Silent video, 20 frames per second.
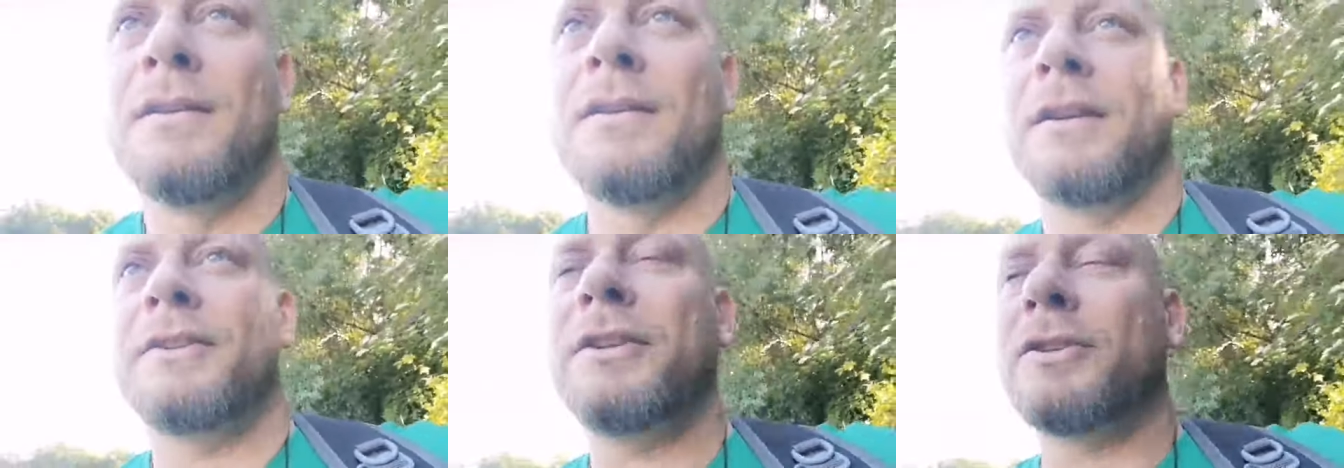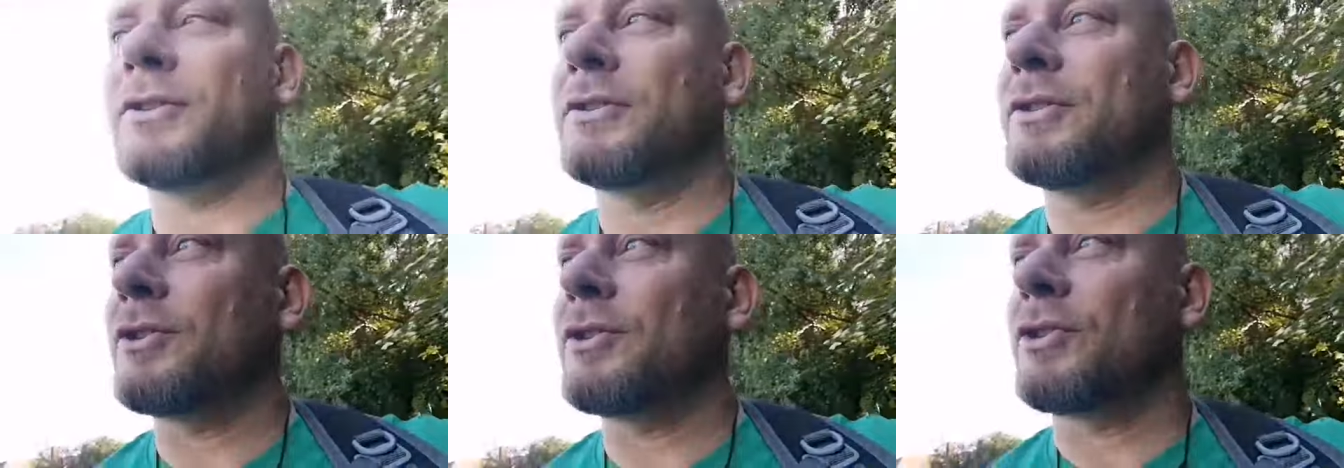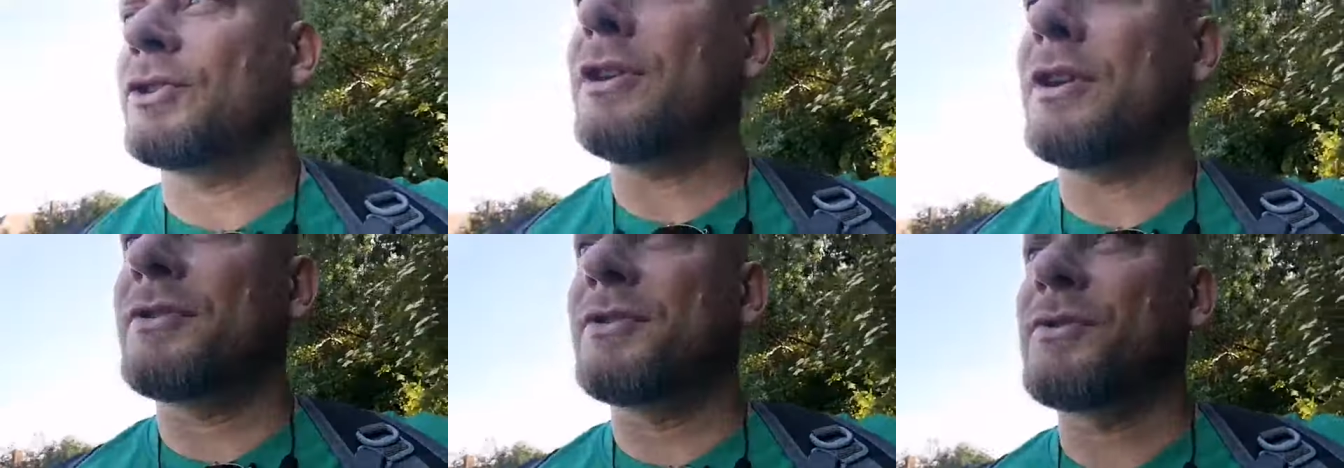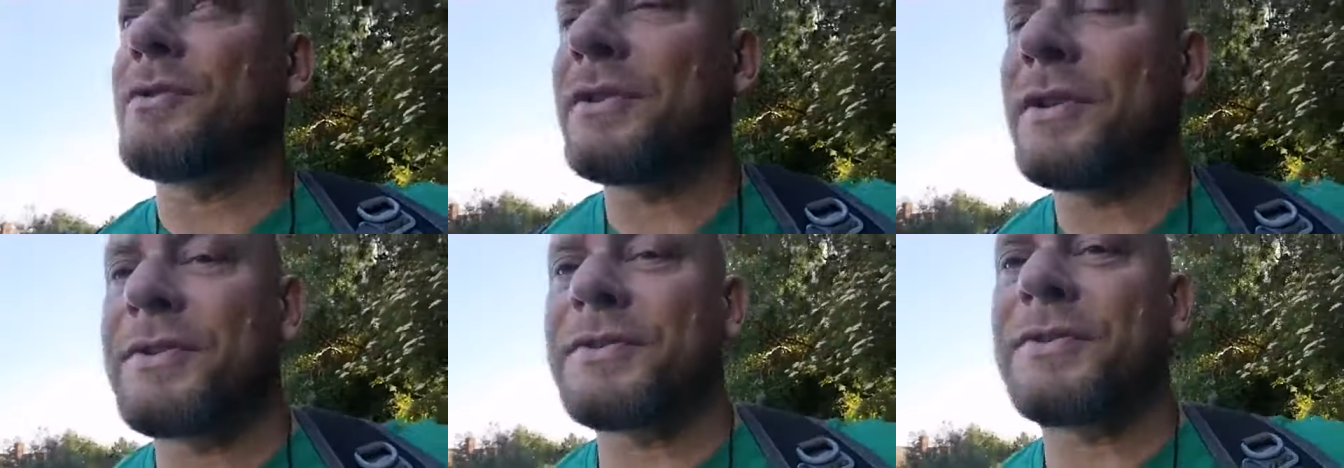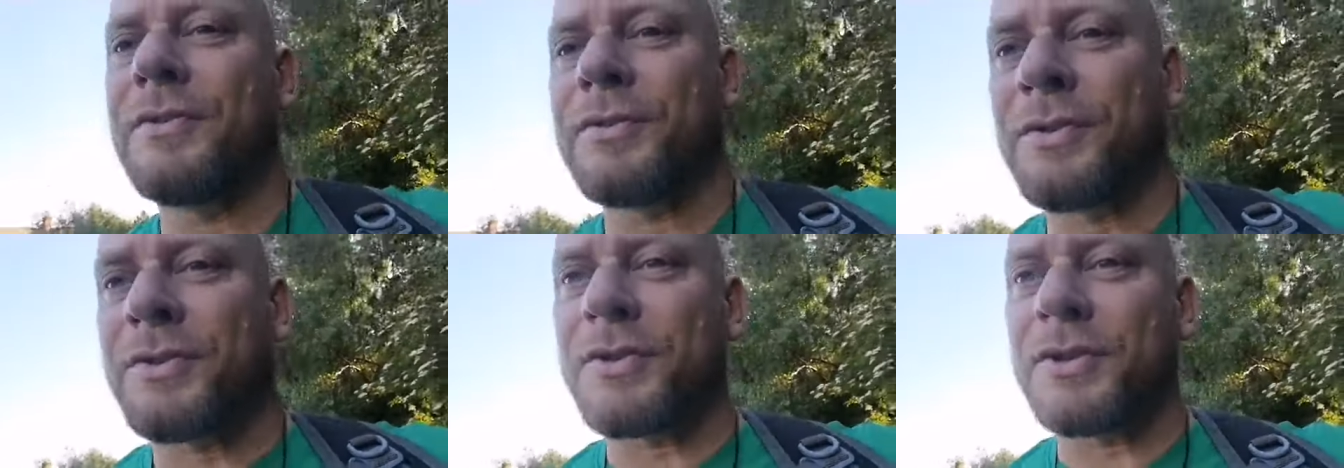Dlatego też Jezus
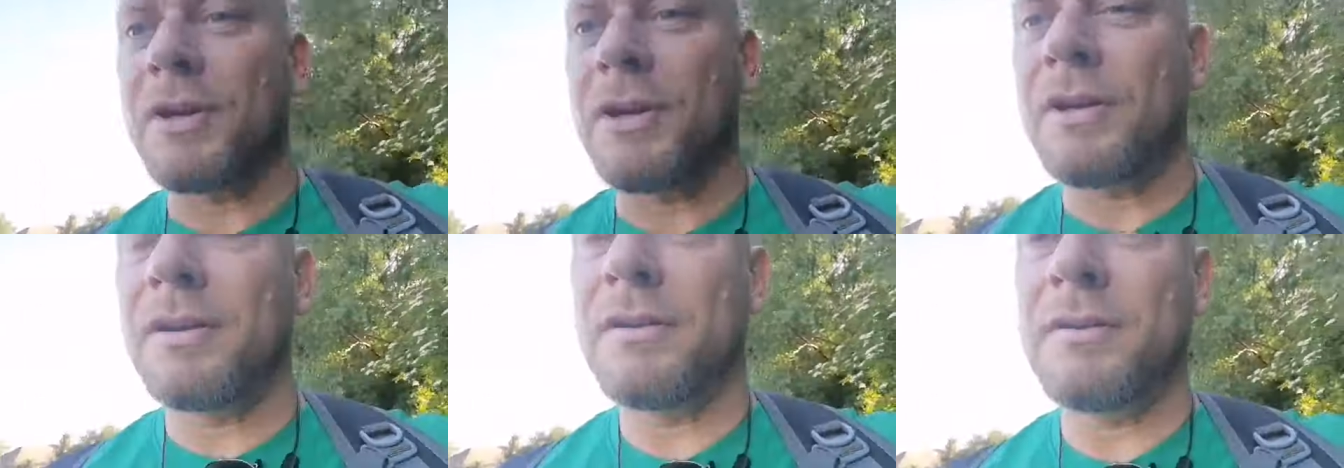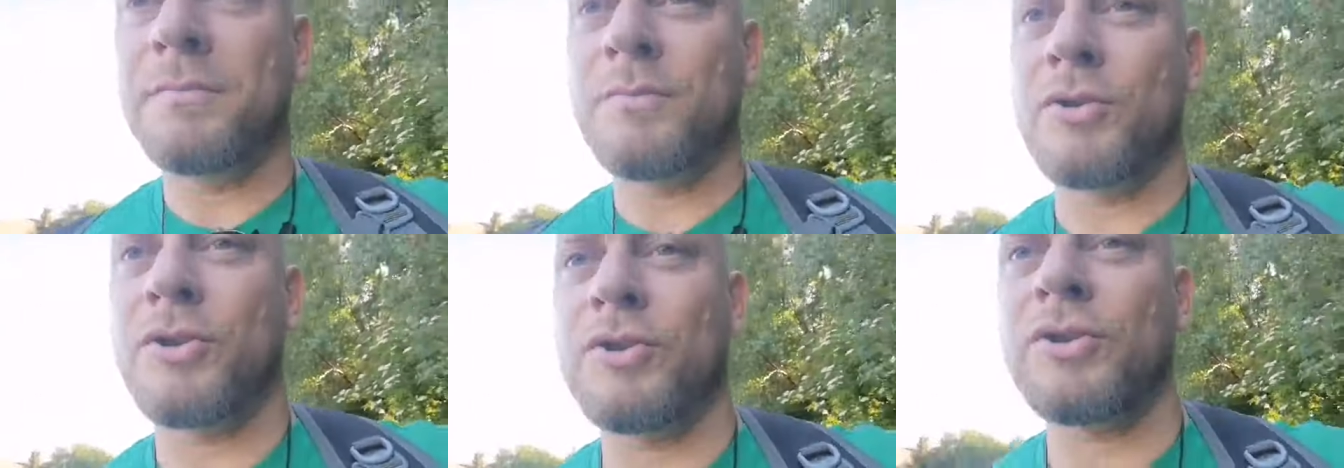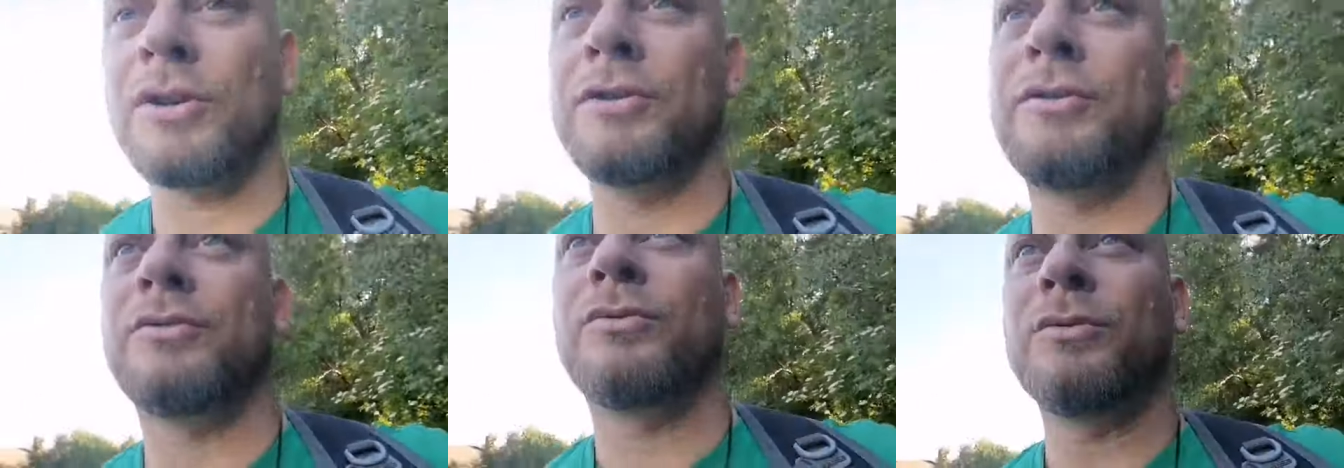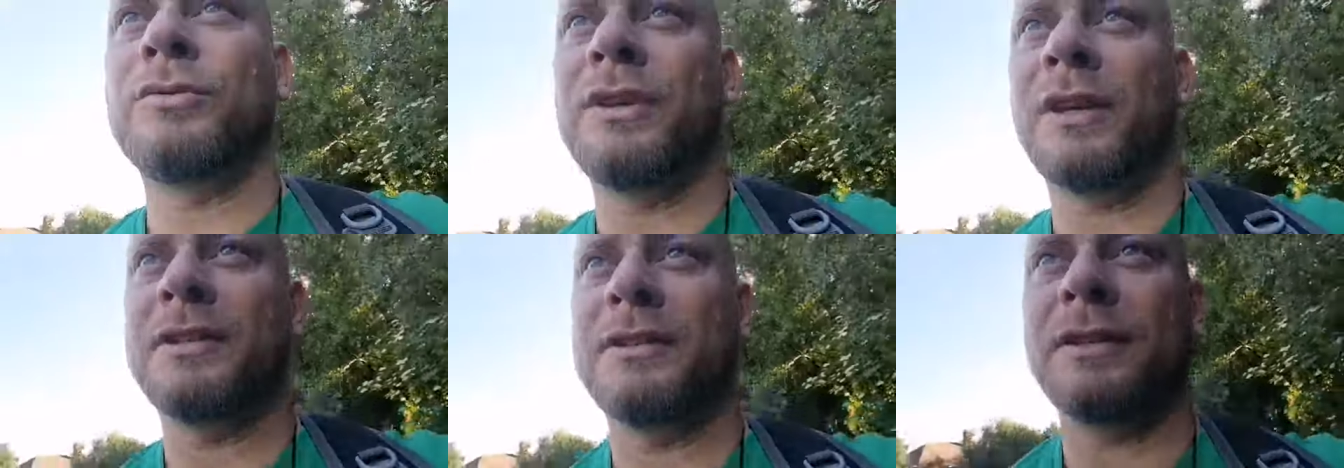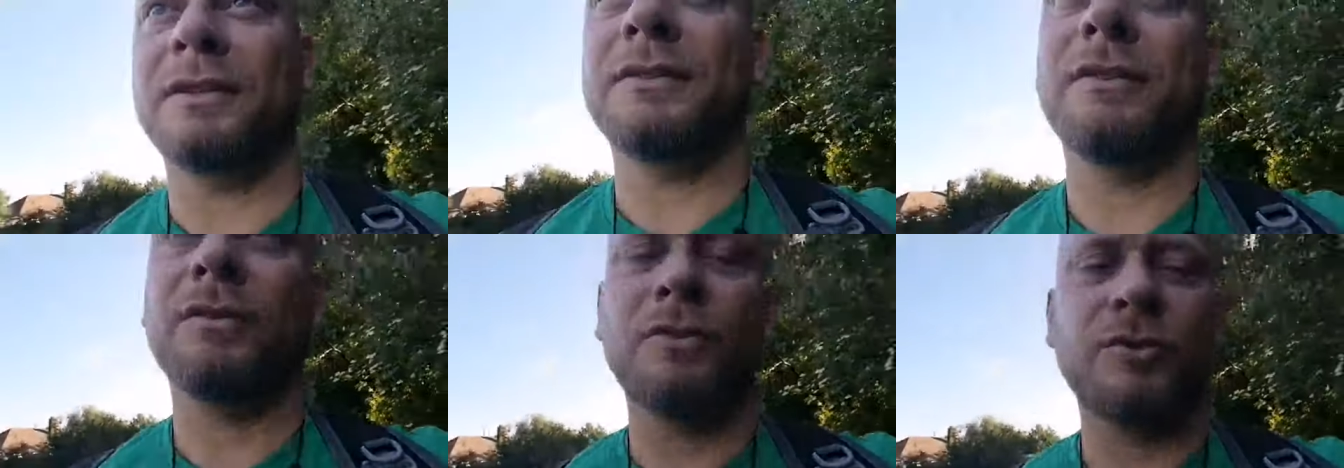Chrystus przyszedł tutaj,
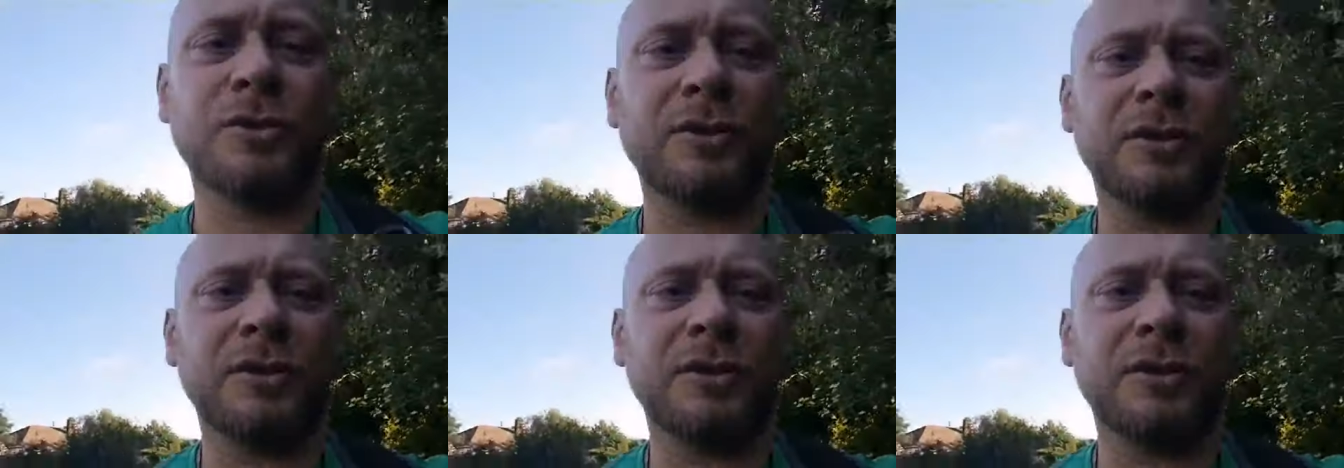dlatego